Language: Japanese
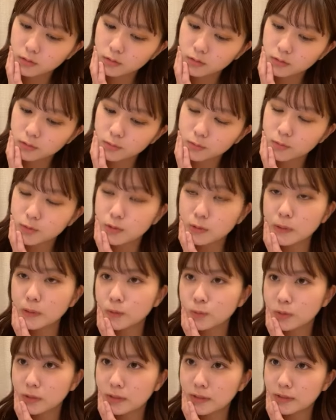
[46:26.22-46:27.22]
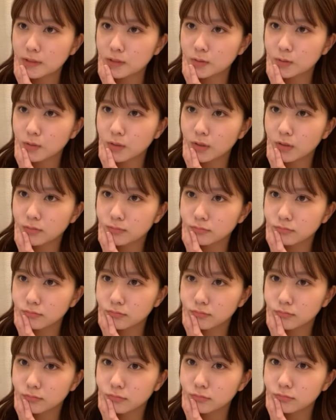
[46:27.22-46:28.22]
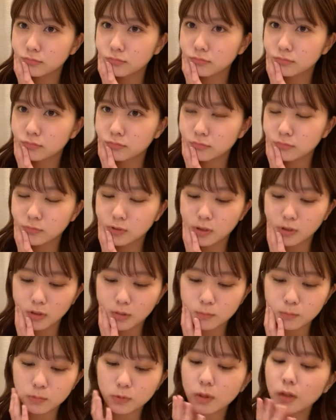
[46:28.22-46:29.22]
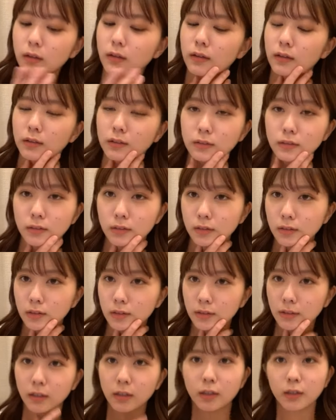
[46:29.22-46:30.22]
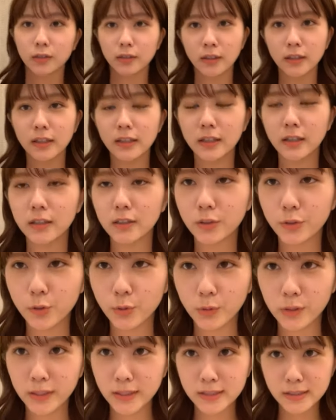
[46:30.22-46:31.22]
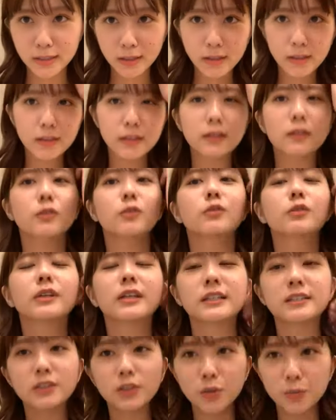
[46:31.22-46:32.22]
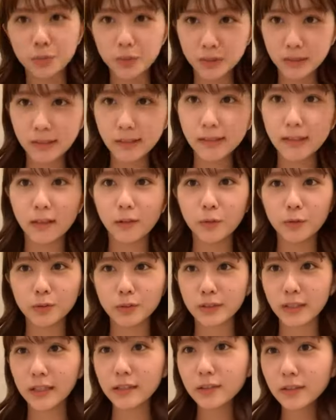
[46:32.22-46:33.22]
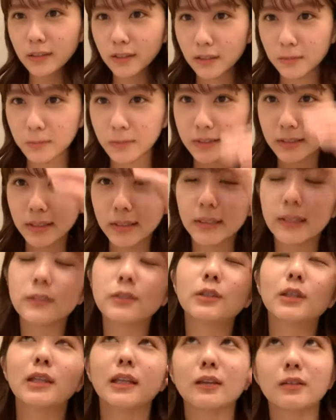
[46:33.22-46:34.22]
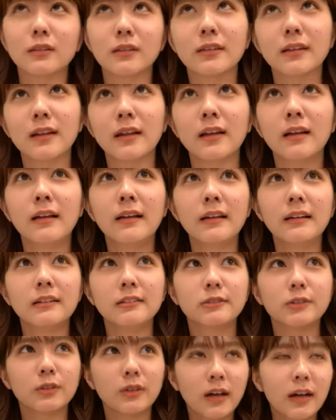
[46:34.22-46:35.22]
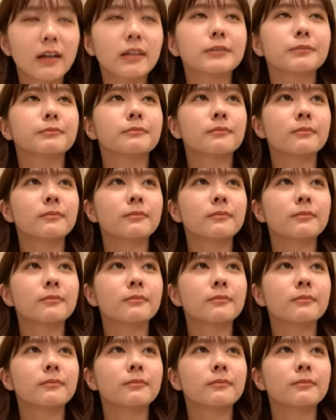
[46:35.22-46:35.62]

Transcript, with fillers: その次の日にするか悩むななんかなんでかっていうと私がこの月曜日に「オールナイトできませんやる」って言ったのが